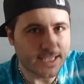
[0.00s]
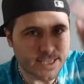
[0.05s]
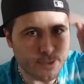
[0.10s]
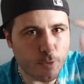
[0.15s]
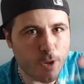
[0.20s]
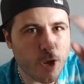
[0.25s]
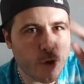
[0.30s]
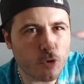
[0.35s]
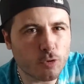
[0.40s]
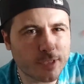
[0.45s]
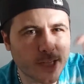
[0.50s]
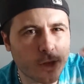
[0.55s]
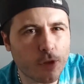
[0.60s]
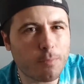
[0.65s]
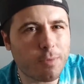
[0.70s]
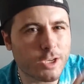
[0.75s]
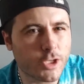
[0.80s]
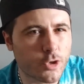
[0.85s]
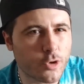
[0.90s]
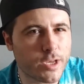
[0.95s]
Si voy
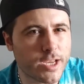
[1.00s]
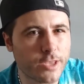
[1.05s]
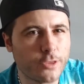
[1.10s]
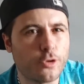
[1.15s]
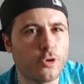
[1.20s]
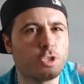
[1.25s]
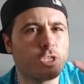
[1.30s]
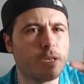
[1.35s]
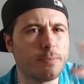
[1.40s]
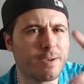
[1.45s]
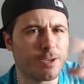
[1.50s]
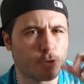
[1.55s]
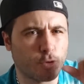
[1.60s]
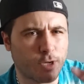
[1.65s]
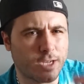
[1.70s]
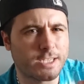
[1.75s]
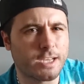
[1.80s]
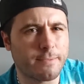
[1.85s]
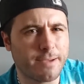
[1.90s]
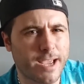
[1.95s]
encontrando más chollitos y más
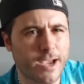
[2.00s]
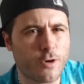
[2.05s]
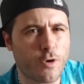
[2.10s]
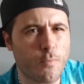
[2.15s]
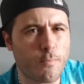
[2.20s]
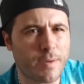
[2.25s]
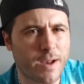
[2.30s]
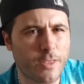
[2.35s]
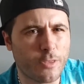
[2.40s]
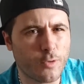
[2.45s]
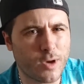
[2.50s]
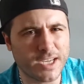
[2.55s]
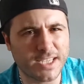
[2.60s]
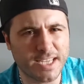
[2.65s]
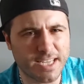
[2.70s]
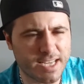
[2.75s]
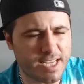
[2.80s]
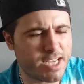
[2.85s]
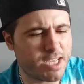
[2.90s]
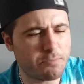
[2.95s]
cosas que vaya comprando
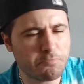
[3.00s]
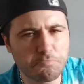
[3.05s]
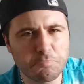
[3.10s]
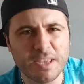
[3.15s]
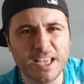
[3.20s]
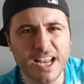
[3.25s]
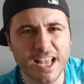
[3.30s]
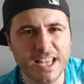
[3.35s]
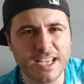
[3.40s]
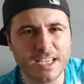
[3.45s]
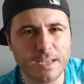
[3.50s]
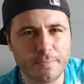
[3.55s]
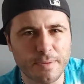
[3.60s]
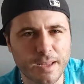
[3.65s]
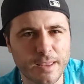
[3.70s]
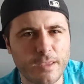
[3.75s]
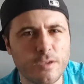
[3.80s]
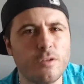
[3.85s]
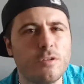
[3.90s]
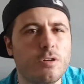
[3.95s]
así tiradas de
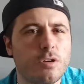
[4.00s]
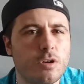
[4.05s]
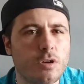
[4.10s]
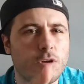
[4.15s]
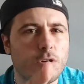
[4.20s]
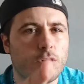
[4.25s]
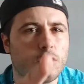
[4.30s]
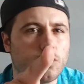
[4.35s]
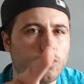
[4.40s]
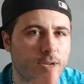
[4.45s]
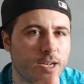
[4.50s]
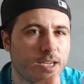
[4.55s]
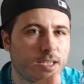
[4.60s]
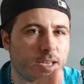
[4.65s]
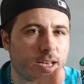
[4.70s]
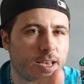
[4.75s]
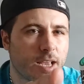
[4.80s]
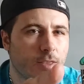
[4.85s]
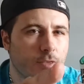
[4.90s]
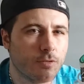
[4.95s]
precio, os lo iré
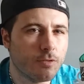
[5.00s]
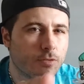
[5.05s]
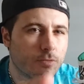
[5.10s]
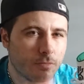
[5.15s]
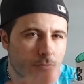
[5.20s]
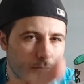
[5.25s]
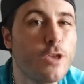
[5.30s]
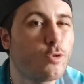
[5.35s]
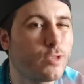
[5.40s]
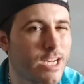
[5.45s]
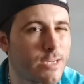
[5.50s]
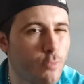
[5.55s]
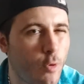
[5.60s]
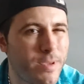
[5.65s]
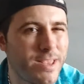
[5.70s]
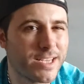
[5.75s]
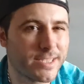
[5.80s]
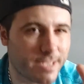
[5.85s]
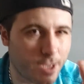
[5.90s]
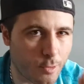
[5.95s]
enseñando. Y otras
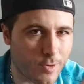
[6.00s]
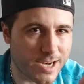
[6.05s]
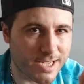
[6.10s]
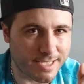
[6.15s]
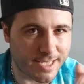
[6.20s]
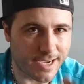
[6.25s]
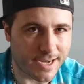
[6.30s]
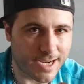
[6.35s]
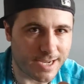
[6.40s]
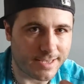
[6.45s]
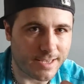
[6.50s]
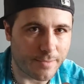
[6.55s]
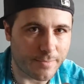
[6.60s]
movidas que hago en este canal